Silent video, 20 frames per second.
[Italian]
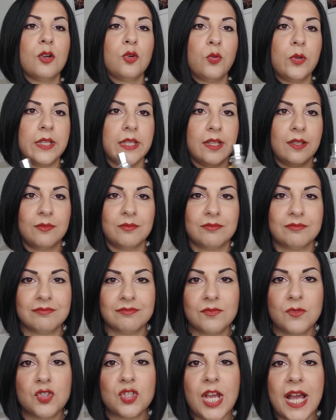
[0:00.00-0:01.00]
Quindi
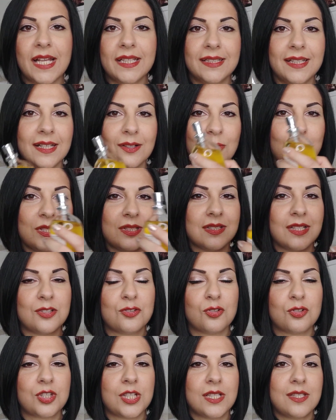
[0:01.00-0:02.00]
già da questa
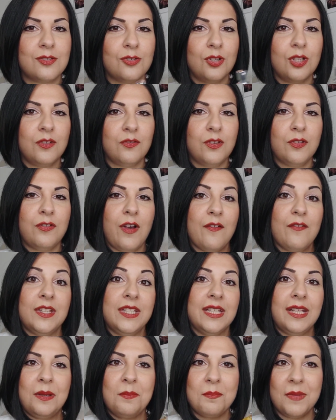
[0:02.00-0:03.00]
associazione vi fa
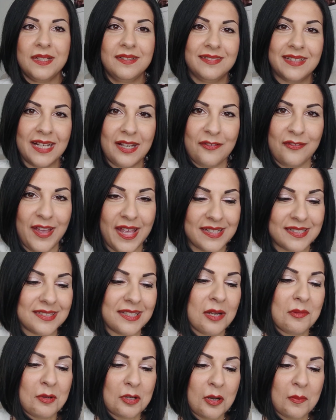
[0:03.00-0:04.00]
venire in mente le
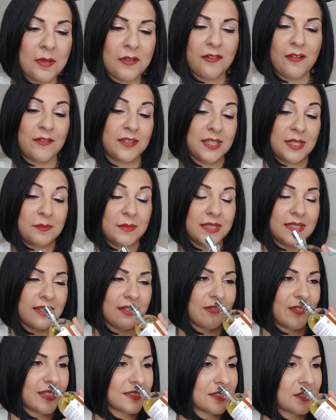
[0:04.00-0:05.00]
feste, almeno a me fa venire in mente
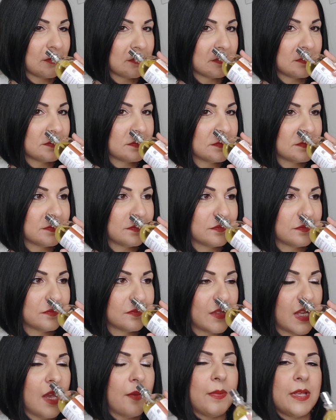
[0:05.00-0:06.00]
le feste.
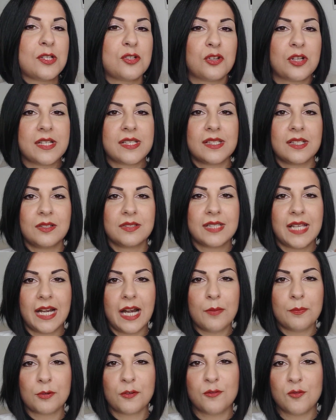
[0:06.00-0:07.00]
Penso che
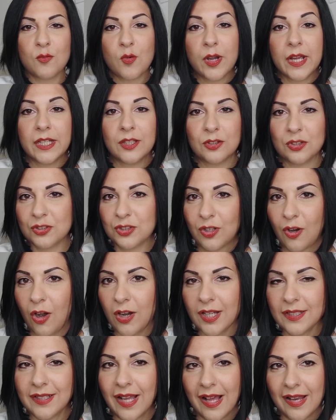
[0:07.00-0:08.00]
sarà il profumo che indosserò a
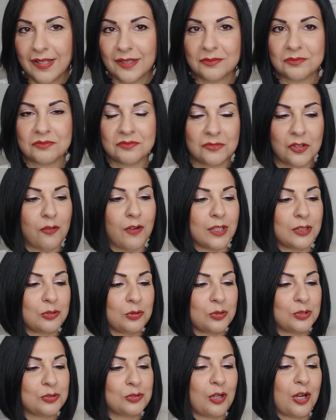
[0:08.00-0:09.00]
Natale, ho
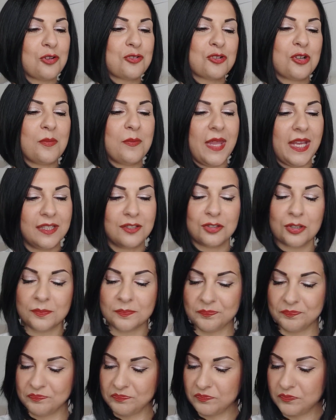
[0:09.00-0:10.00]
fatto questo
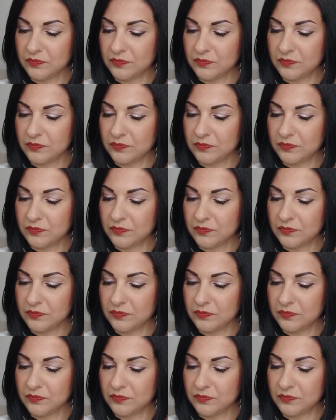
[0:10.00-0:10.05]
ragionamento.